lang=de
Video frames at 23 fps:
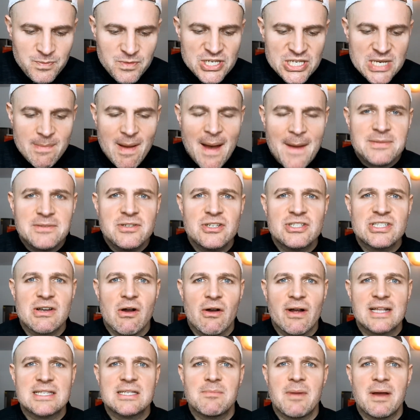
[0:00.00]
ich habe absichtlich
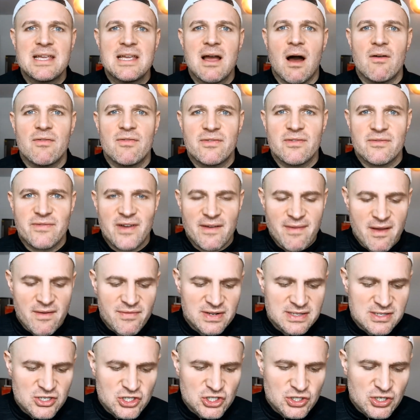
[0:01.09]
auch jetzt mal hier auf Pfeffer
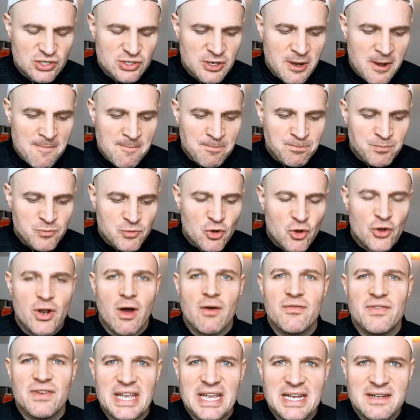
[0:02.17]
verzichtet und
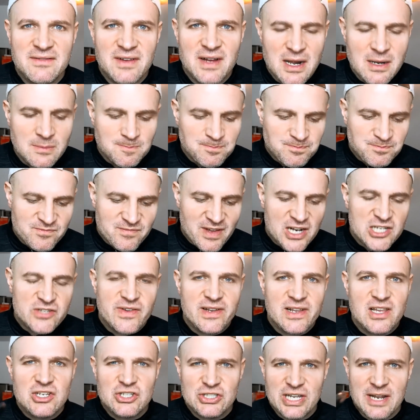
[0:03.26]
auf Ingwer, weil ich
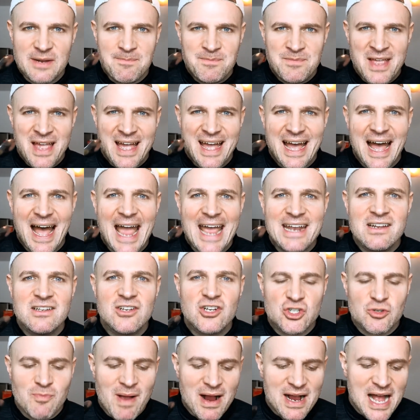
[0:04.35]
wirklich den reinen
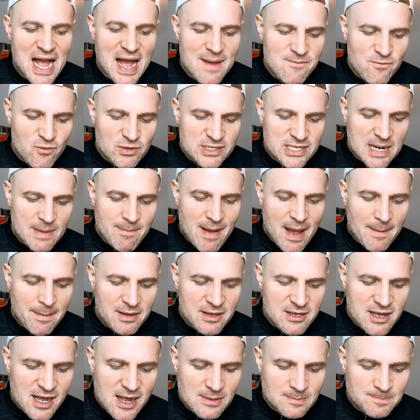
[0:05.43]
Geschmack haben wollte der
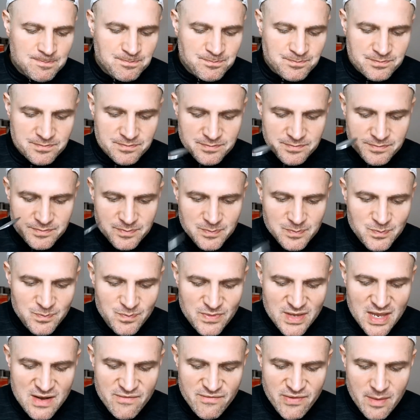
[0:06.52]
Paprika
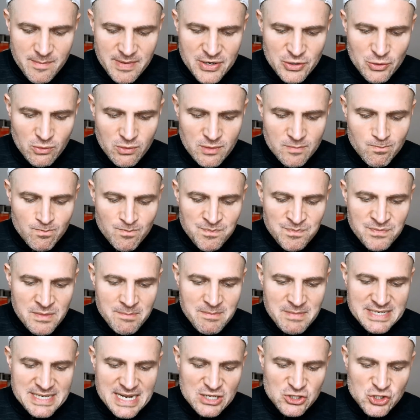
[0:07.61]
in Verbindung
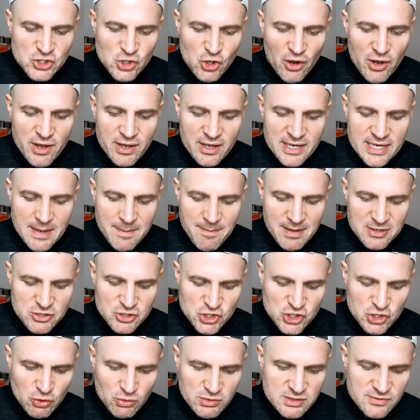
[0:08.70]
mit der Säure der
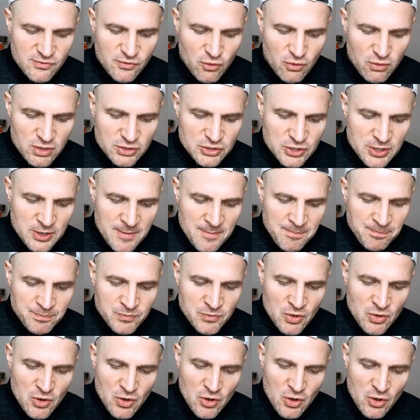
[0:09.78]
Passionsfrucht.
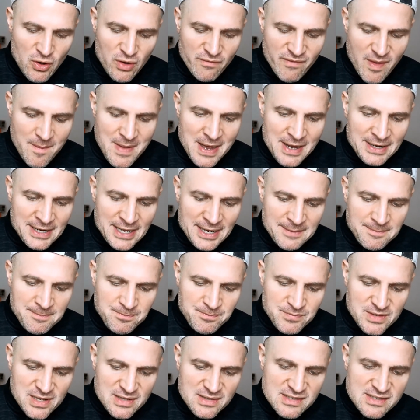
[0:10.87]
Und wenn man
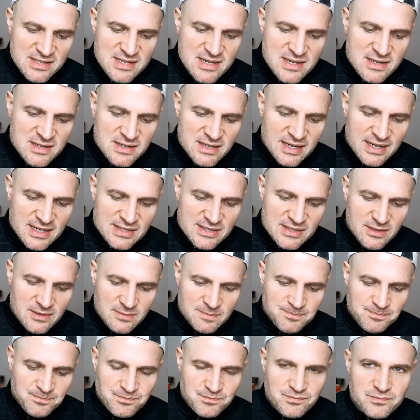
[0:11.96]
dann den
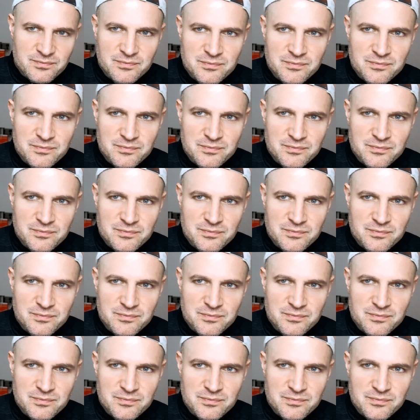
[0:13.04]
Ziegenkäse,